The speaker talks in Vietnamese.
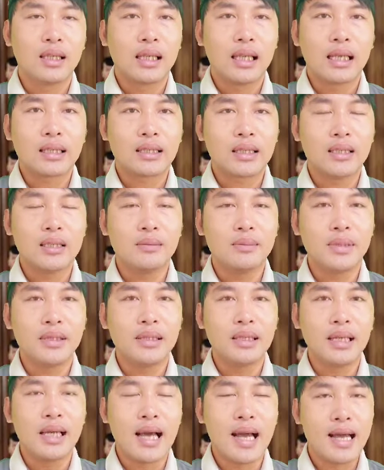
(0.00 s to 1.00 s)
à, từ
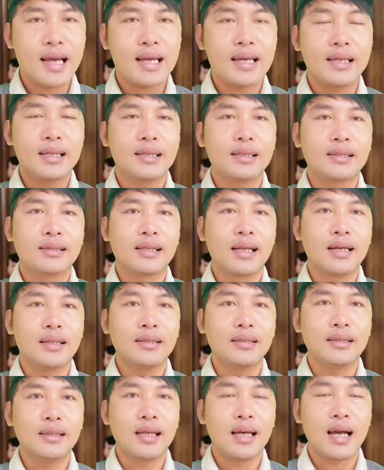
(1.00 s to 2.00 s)
12
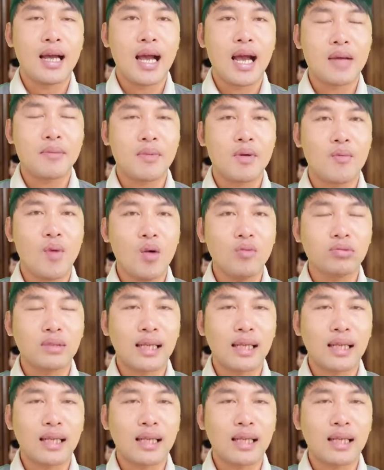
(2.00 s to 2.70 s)
đến 21 à,